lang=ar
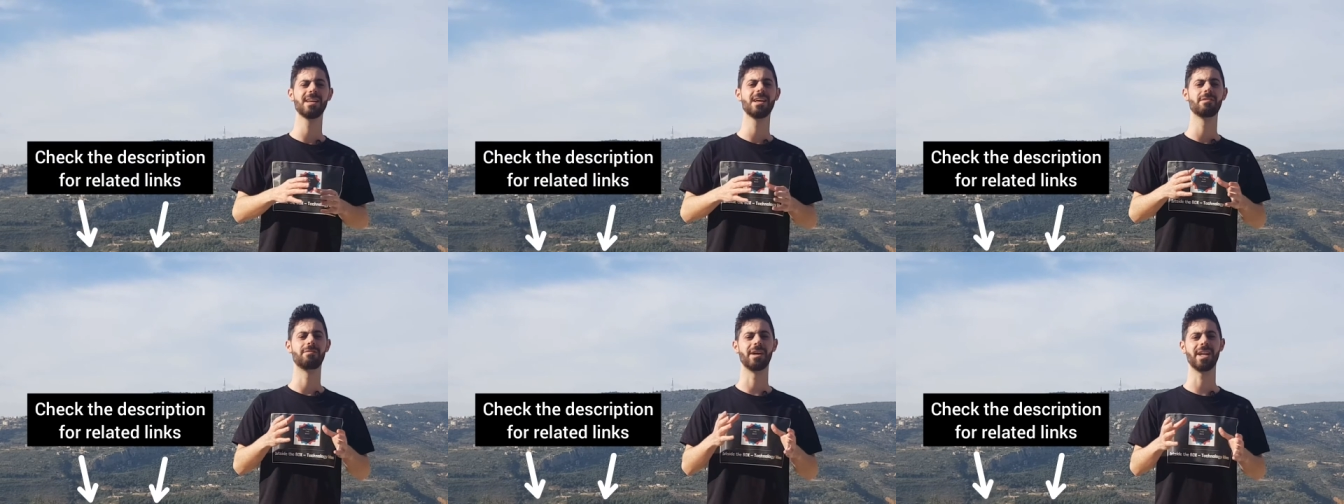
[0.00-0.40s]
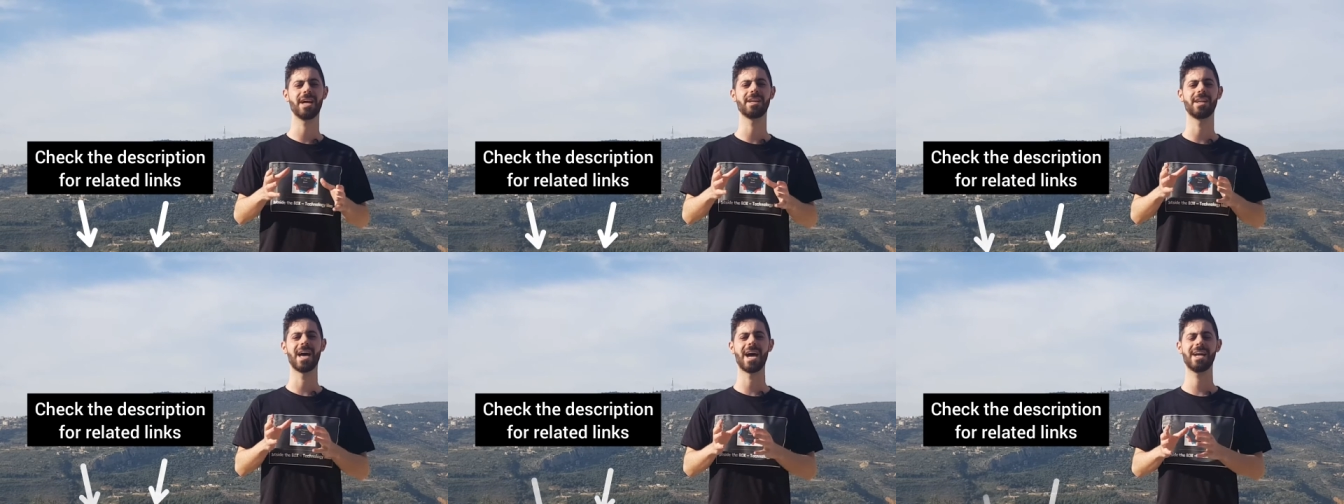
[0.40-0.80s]

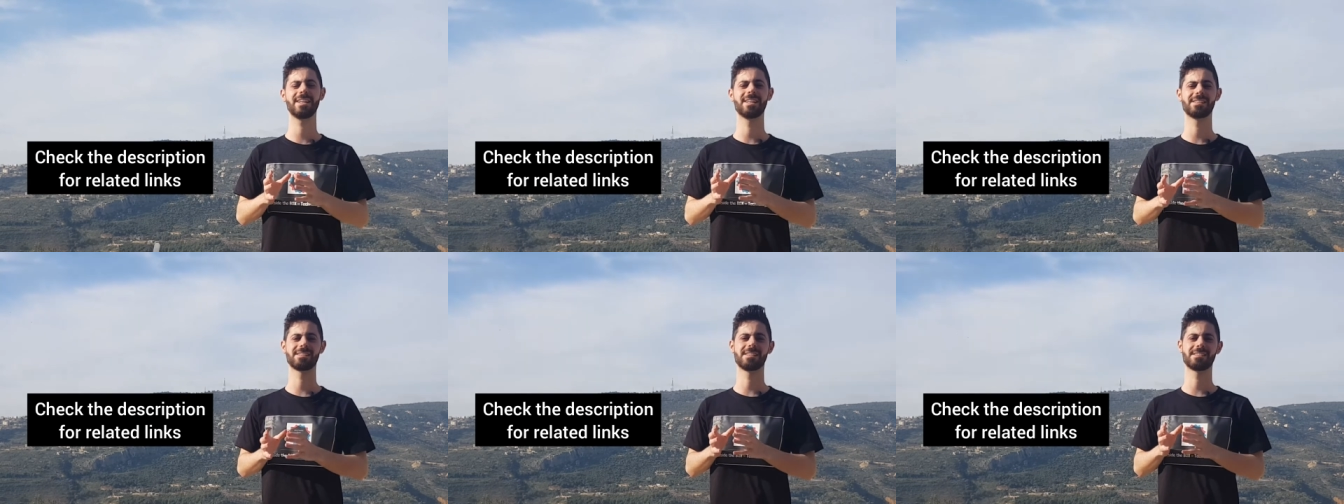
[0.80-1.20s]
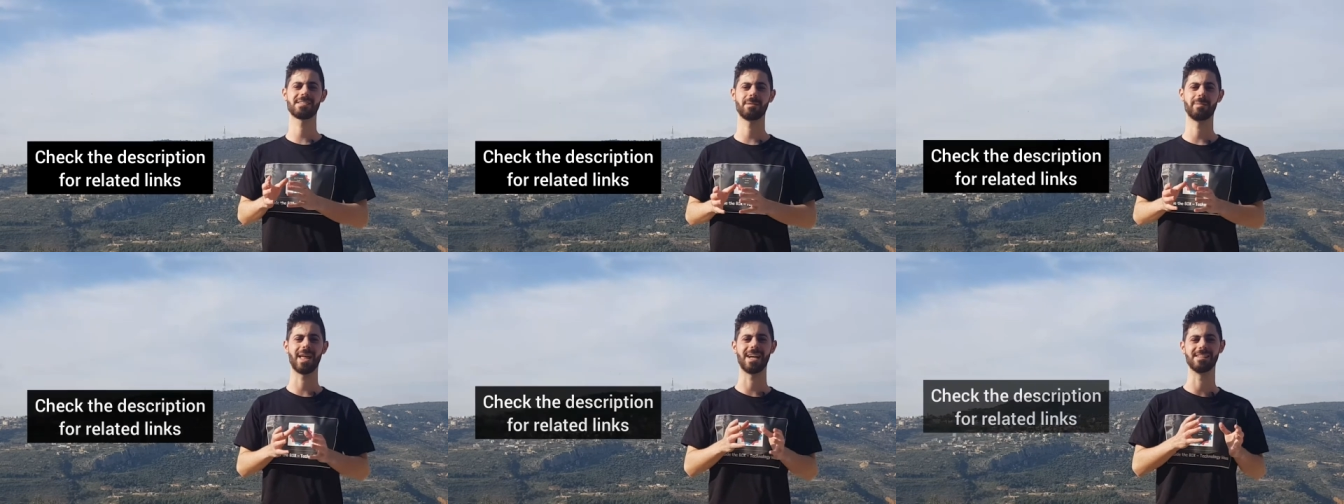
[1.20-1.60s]
فنحن هيدي
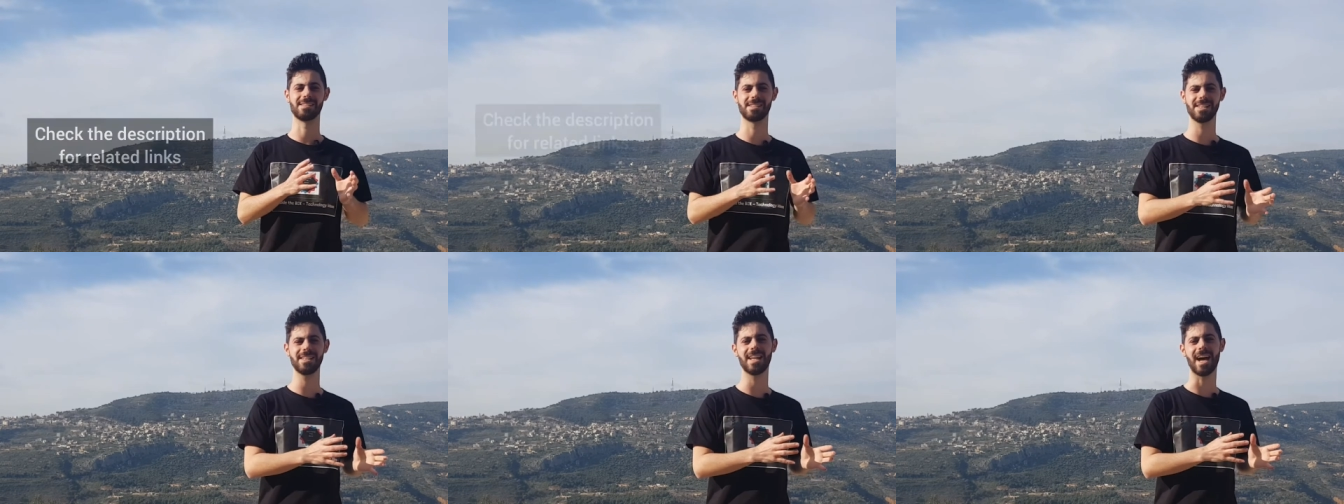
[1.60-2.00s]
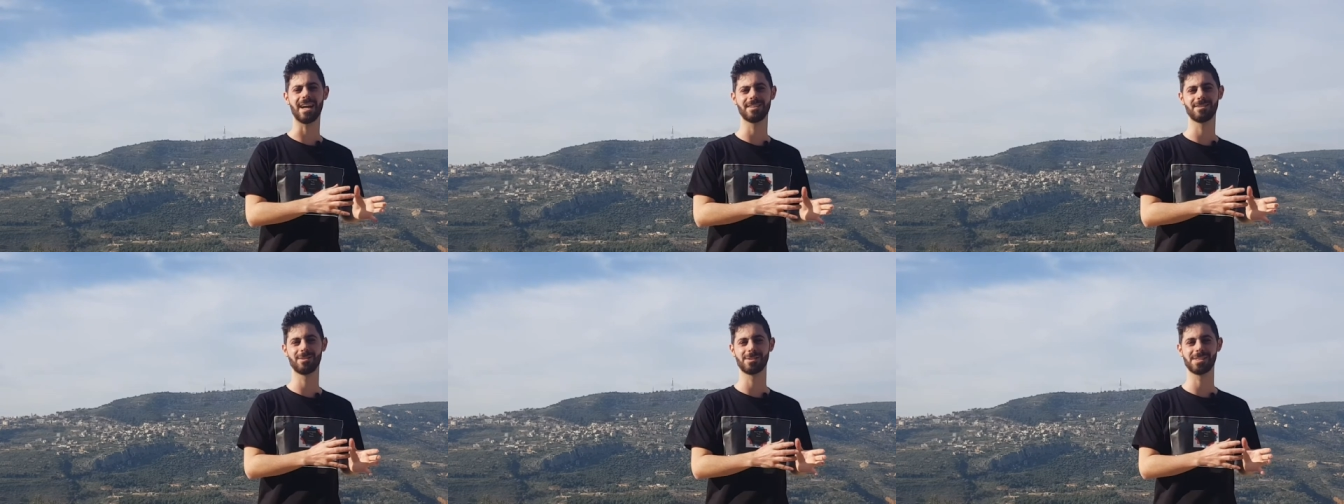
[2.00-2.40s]
السيستم رح نزيدها على
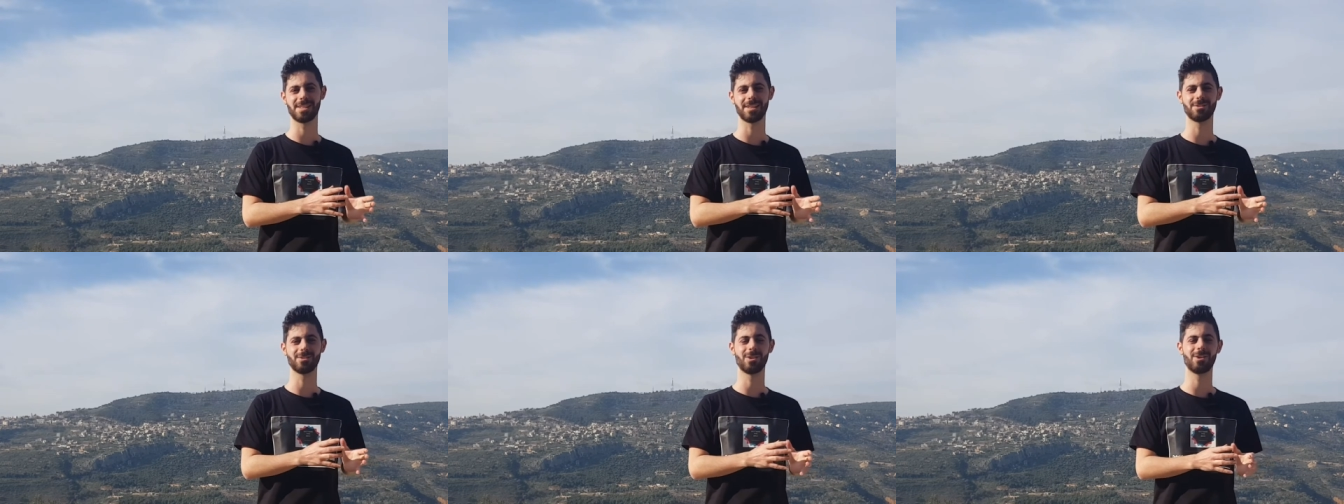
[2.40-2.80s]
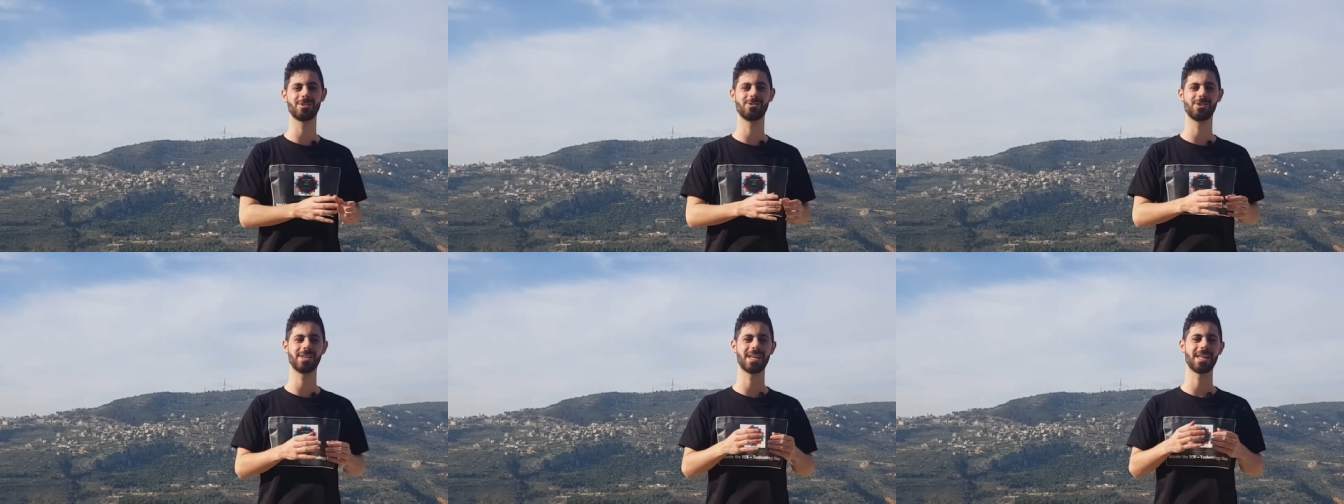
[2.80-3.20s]
زونز
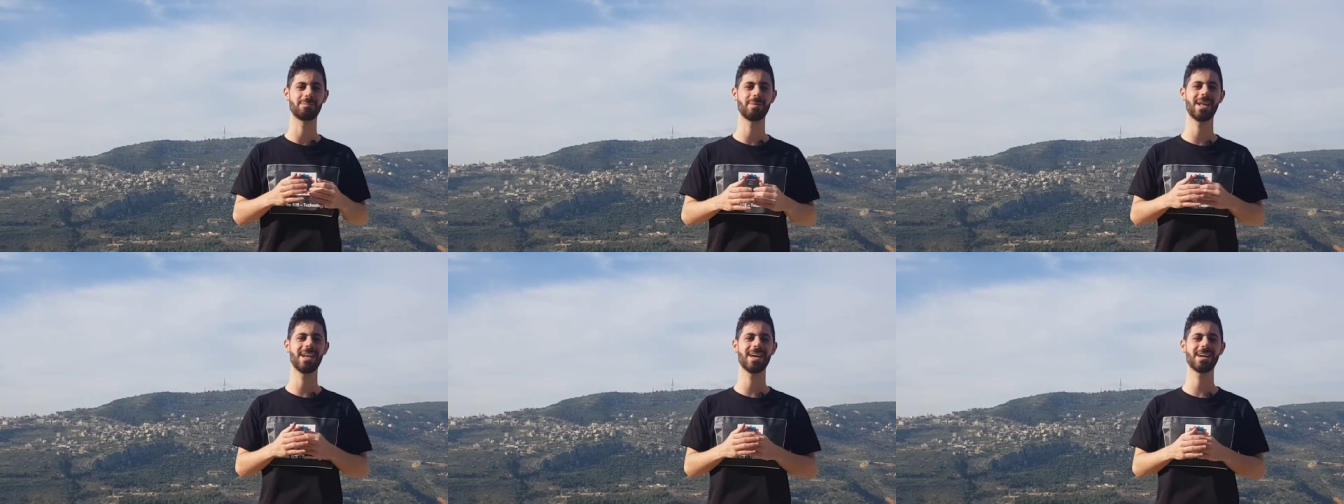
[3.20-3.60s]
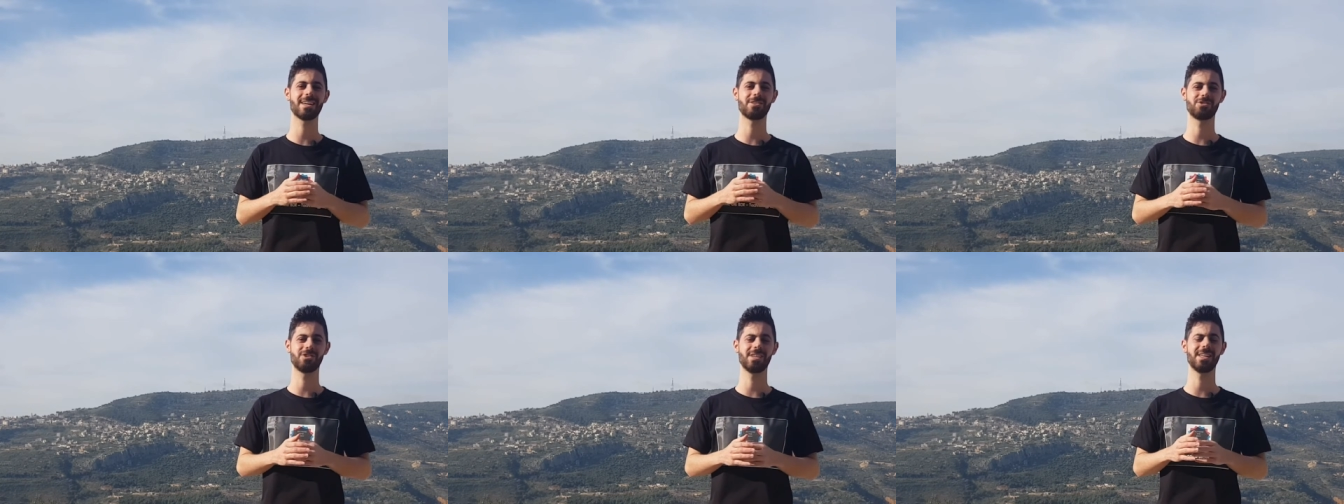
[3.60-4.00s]
تكنولوجي كرمال اخر
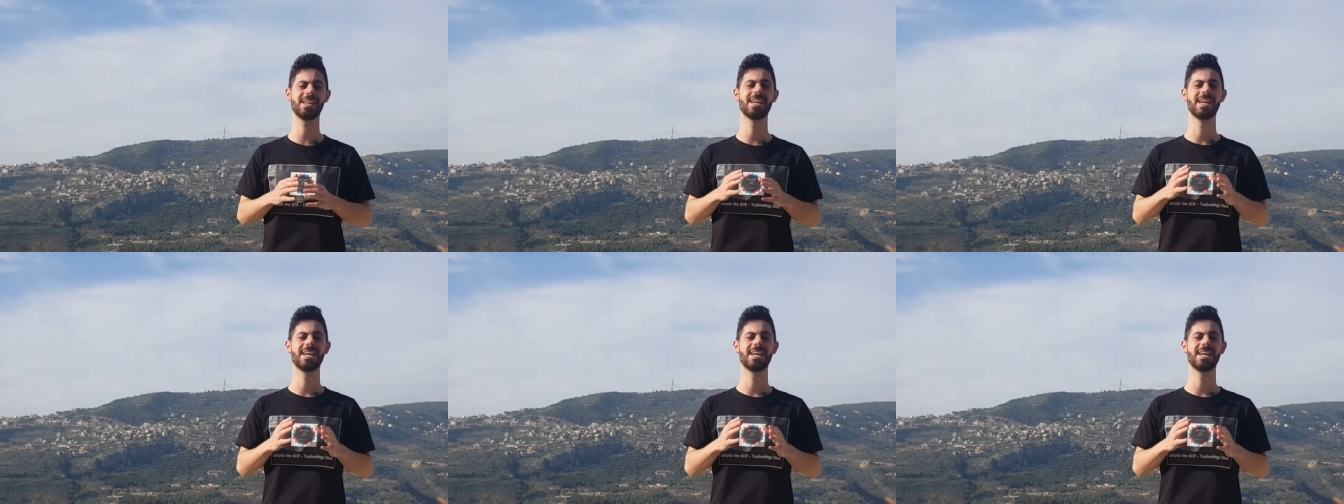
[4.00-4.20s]
شيء